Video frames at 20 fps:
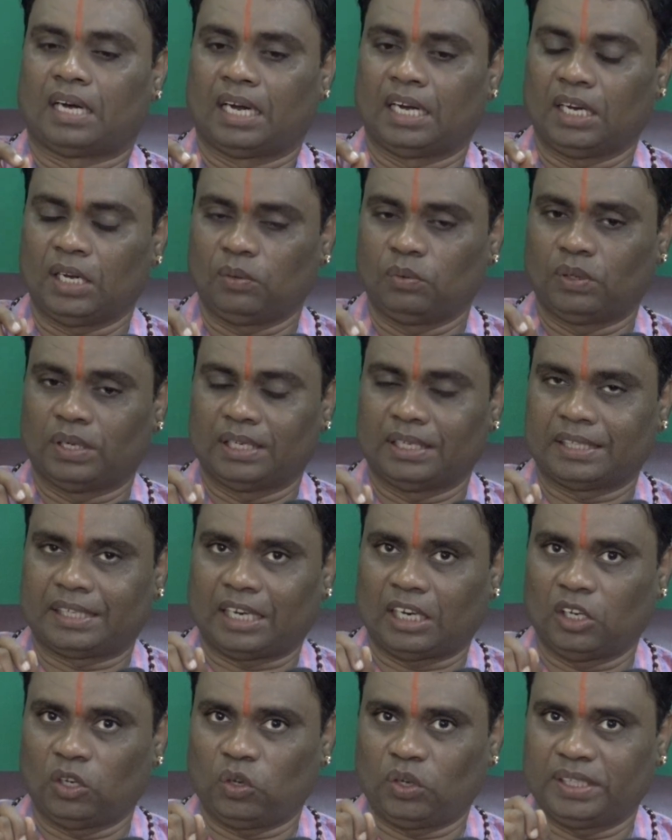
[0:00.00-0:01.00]
அளவு அதாவது
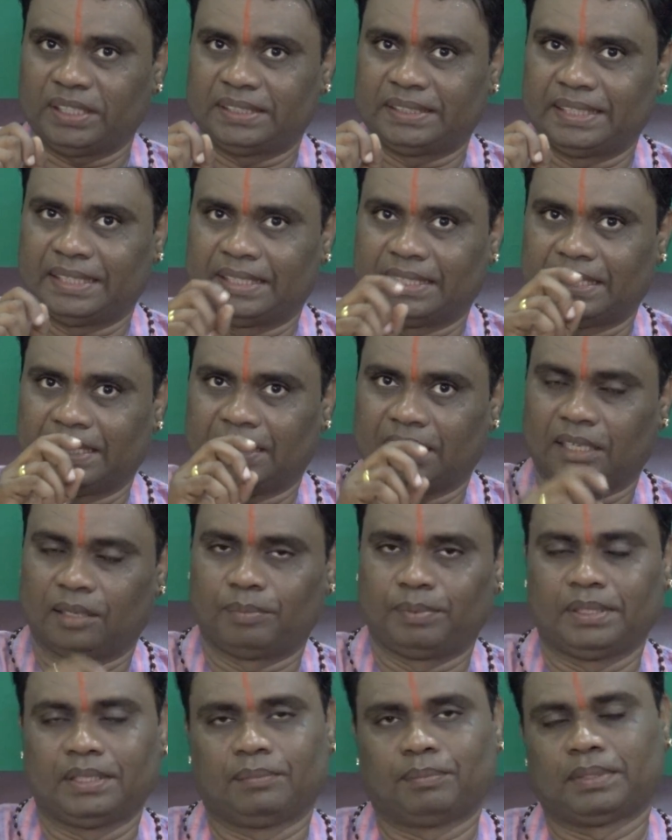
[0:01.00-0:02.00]
கலோரிஸ் என்ன
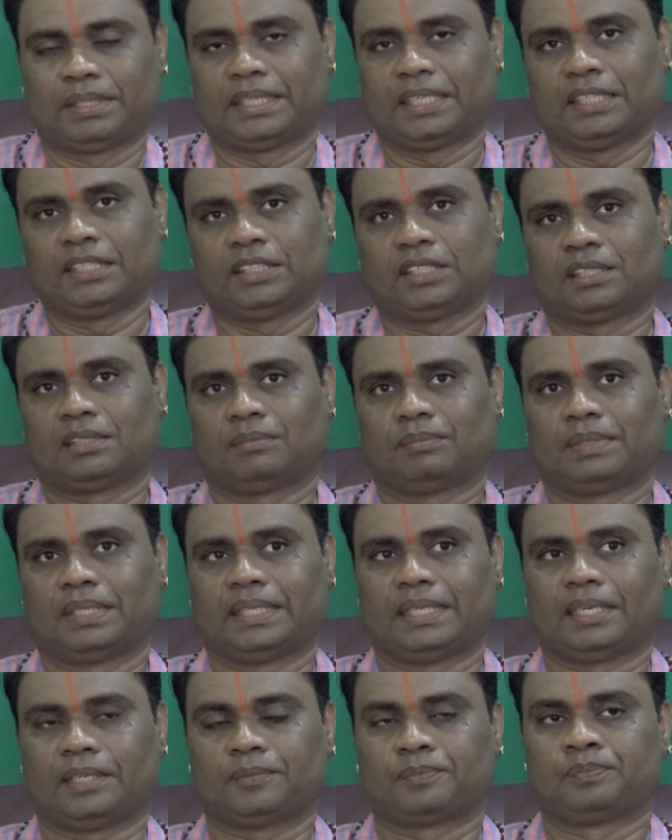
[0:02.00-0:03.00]
அப்படின்னு நம்ம தெரிஞ்சுக்கணும்
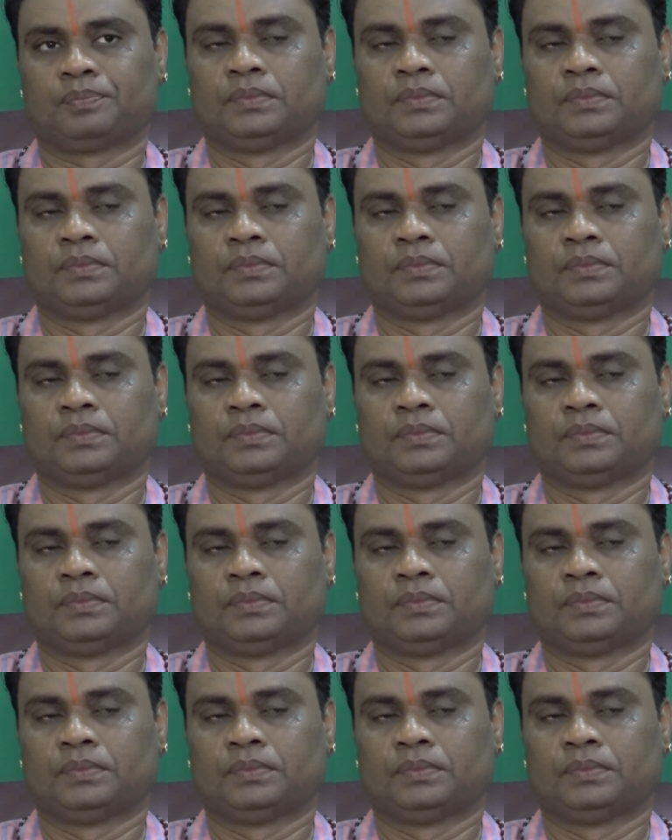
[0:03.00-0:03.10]
இல்லையா